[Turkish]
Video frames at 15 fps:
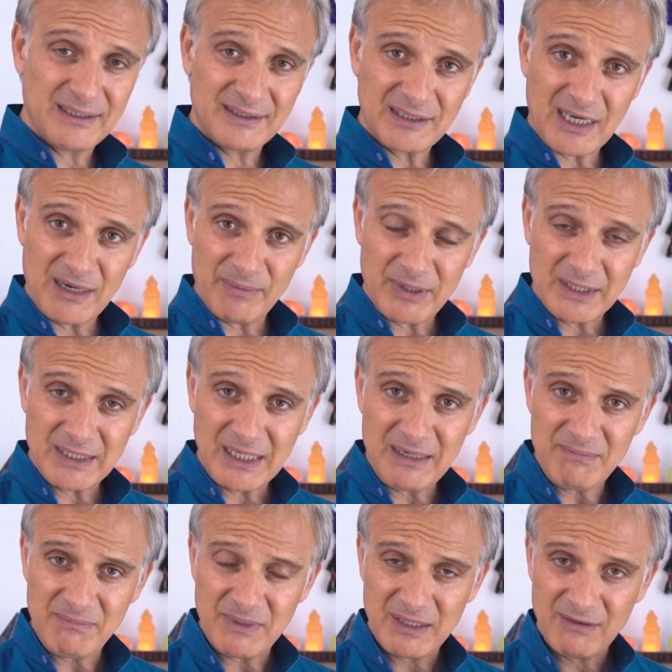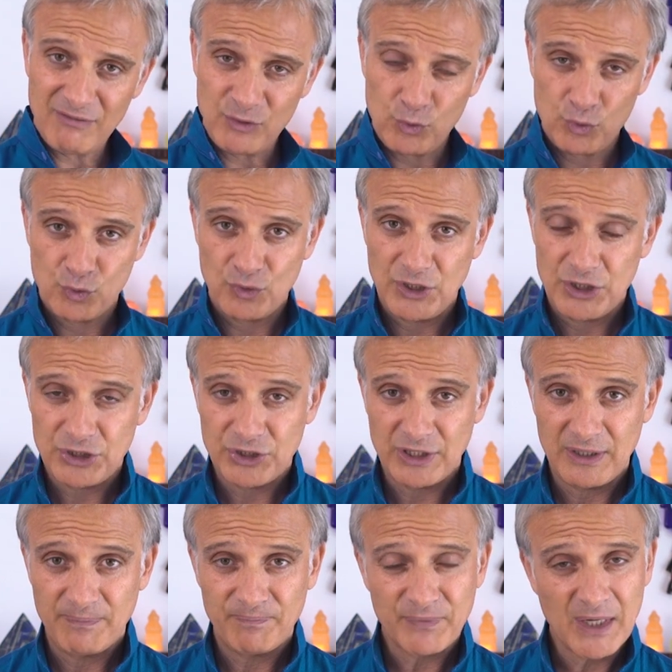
tamir edelim ve düzgünleştirelim.